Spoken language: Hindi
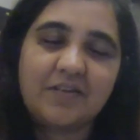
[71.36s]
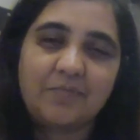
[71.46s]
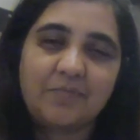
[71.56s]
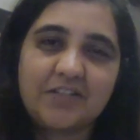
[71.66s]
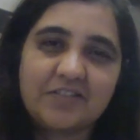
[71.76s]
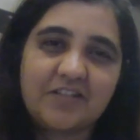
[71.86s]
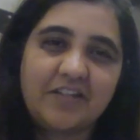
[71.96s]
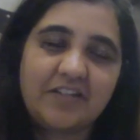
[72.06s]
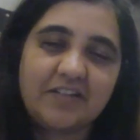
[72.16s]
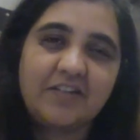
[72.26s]
सब्जेक्ट्स
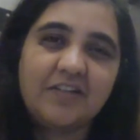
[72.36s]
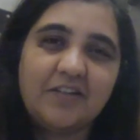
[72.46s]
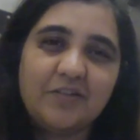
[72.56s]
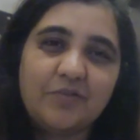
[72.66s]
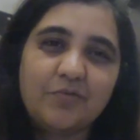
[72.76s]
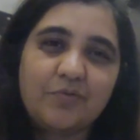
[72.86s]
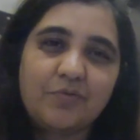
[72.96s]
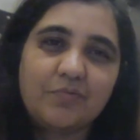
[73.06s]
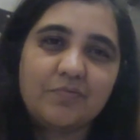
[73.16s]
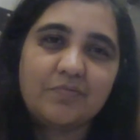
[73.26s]
चाहिए तो
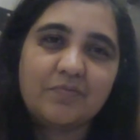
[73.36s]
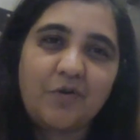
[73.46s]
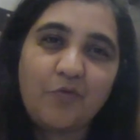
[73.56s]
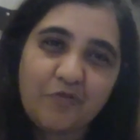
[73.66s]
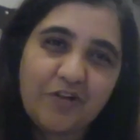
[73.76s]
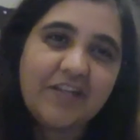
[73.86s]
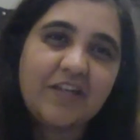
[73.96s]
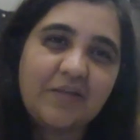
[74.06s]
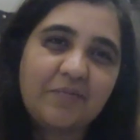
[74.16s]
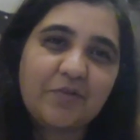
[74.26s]
होपफुली
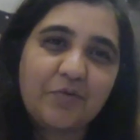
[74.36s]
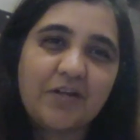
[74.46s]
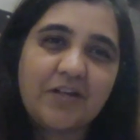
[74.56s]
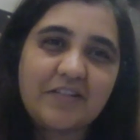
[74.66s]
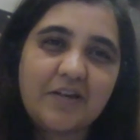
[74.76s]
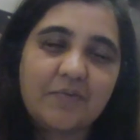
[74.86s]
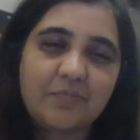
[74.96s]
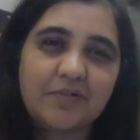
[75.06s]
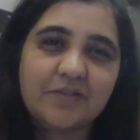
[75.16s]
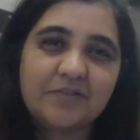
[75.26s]
ये भी थोड़ा सा
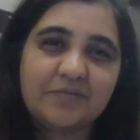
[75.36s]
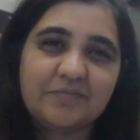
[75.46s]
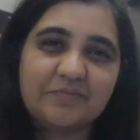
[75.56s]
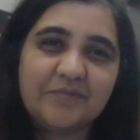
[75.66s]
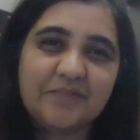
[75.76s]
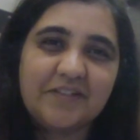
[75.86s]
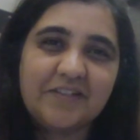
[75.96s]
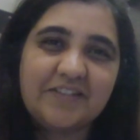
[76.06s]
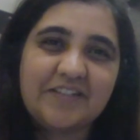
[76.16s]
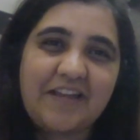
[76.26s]
uh,
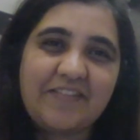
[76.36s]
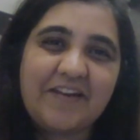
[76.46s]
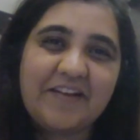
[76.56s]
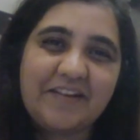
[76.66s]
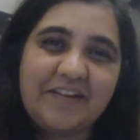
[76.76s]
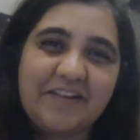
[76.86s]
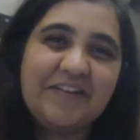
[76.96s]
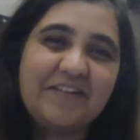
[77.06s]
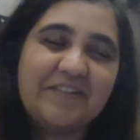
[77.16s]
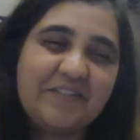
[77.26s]
ज्यादा
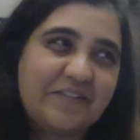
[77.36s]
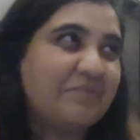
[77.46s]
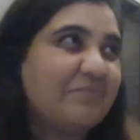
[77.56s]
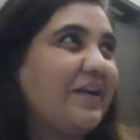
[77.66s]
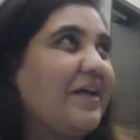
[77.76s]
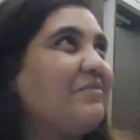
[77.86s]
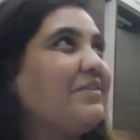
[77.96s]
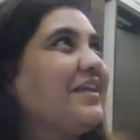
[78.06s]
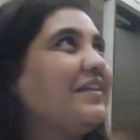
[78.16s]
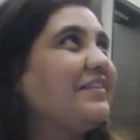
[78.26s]
पढ़ाई
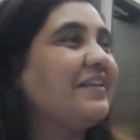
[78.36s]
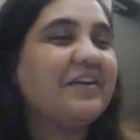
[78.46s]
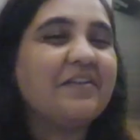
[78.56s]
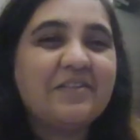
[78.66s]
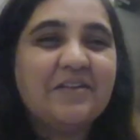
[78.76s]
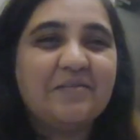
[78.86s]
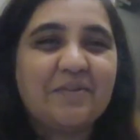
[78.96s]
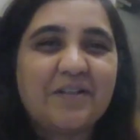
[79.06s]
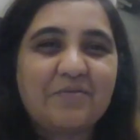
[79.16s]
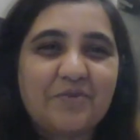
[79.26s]
में ध्यान देगा
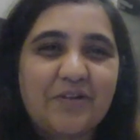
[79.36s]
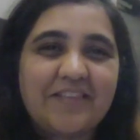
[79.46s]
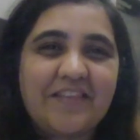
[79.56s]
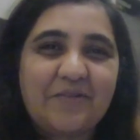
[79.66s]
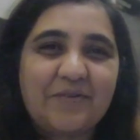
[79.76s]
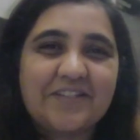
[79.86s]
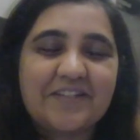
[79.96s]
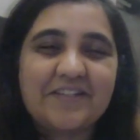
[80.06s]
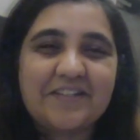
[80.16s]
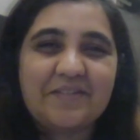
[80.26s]
मतलब जो हाँ। रहता है
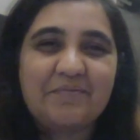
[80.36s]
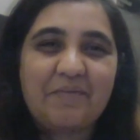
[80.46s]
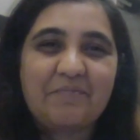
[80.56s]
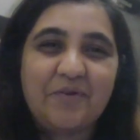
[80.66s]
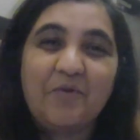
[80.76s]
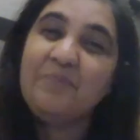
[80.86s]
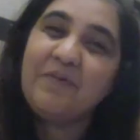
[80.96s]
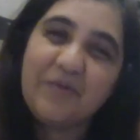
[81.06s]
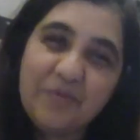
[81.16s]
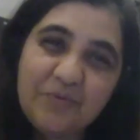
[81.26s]
क्वेश्चन कि मैं क्यों
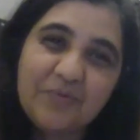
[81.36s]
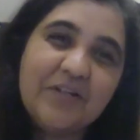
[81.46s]
पढ़ूं